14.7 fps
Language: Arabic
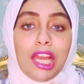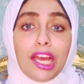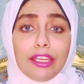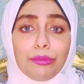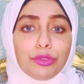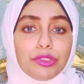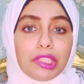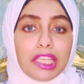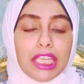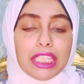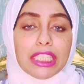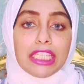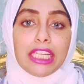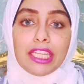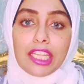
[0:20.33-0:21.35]
عن
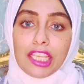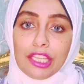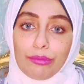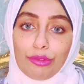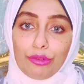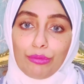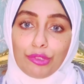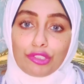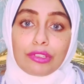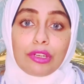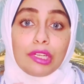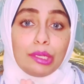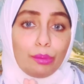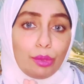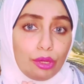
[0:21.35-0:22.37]
منتجات العنايه بالبشره
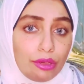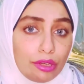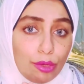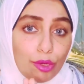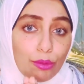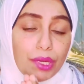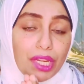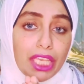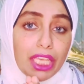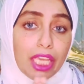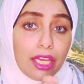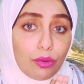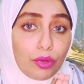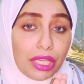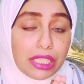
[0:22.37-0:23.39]
اللي بجربها
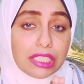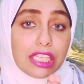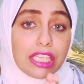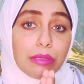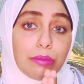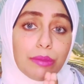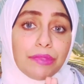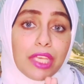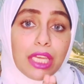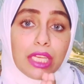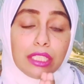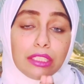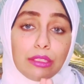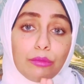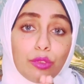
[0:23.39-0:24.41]
وبلاقيها كويسه ببدا
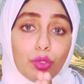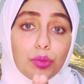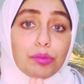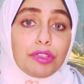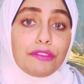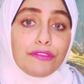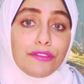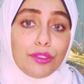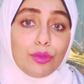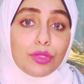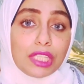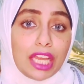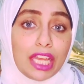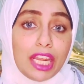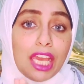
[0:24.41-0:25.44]
اقدم لكم
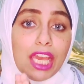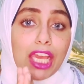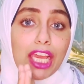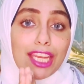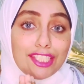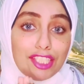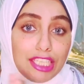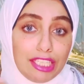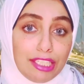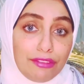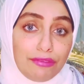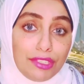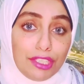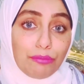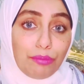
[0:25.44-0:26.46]
ريفيوز عنها علشان
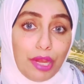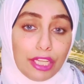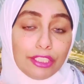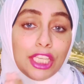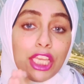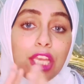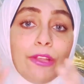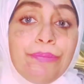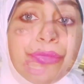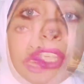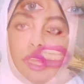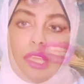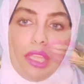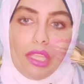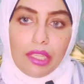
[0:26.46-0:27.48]
نفيد بعض
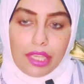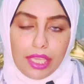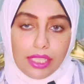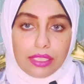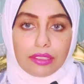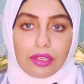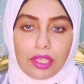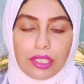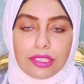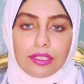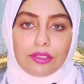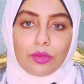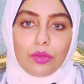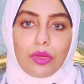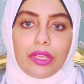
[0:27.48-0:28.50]
جهاز قياس
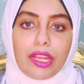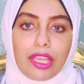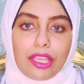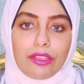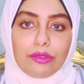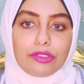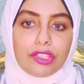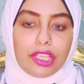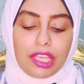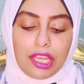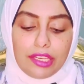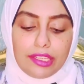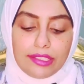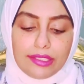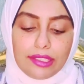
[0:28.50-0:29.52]
السكر اكيو تشيك
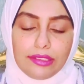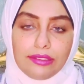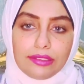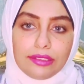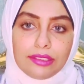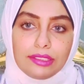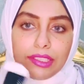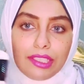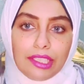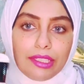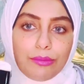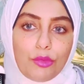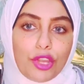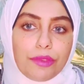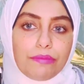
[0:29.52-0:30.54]
انستنت
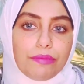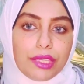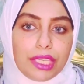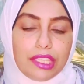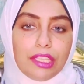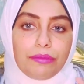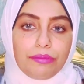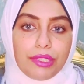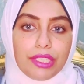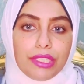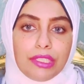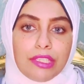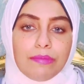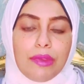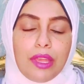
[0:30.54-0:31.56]
مهم جدا
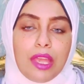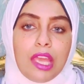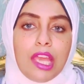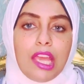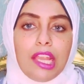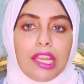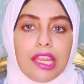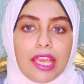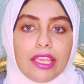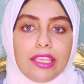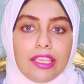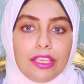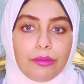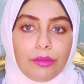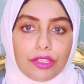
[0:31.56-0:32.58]
بالنسبه
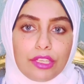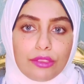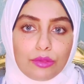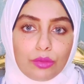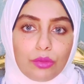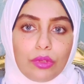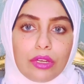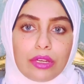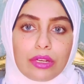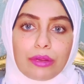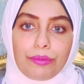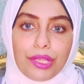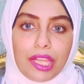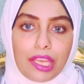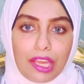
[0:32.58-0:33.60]
لاي مريض سكر
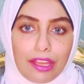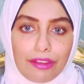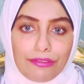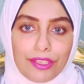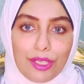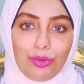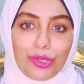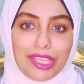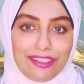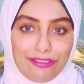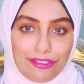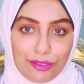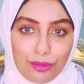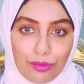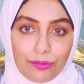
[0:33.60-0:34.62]
ربنا يعافيه
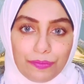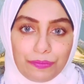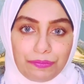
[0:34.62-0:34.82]
ويحفظه